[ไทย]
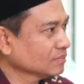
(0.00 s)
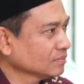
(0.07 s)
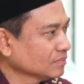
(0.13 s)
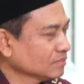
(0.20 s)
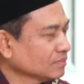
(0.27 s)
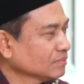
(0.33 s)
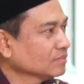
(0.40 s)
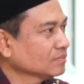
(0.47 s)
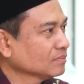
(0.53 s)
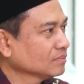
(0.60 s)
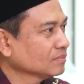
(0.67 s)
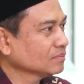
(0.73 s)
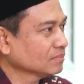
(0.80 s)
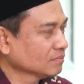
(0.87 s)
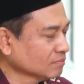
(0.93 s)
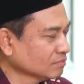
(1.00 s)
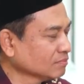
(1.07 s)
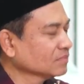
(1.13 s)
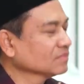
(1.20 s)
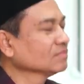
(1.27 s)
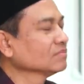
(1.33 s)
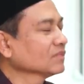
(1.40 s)
จะคืนแต่จะคื
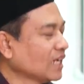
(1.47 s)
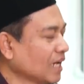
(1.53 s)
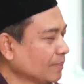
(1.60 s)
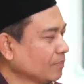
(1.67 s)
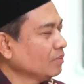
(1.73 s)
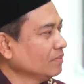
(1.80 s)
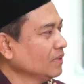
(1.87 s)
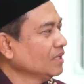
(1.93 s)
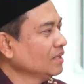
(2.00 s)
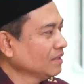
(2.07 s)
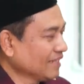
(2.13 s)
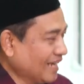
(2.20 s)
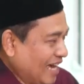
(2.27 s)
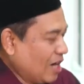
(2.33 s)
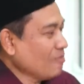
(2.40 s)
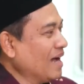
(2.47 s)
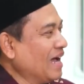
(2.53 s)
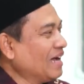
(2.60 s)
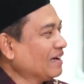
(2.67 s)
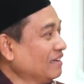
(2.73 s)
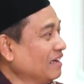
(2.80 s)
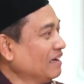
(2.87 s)
นแต่ครับผมหนาว
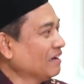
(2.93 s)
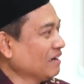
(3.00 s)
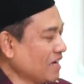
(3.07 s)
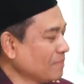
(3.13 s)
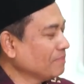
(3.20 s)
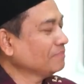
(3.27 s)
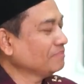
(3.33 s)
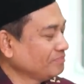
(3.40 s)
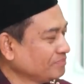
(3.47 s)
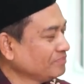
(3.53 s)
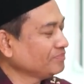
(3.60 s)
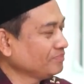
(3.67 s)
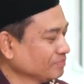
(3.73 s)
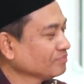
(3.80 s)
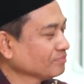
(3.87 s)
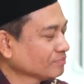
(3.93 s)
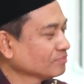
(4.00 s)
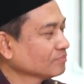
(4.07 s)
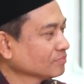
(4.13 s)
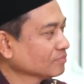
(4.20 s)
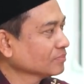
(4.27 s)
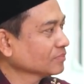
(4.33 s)
มากนะครับทน
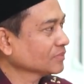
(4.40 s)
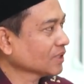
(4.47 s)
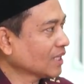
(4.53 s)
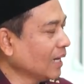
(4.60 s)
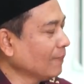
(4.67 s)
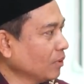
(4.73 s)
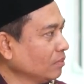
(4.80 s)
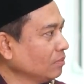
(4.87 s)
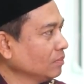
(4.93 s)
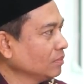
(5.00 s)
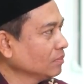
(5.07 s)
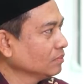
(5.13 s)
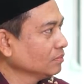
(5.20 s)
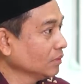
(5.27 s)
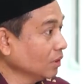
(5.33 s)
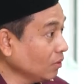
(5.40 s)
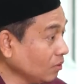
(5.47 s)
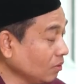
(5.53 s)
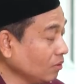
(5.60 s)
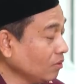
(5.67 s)
ไม่ได้เลยครับผมโอ้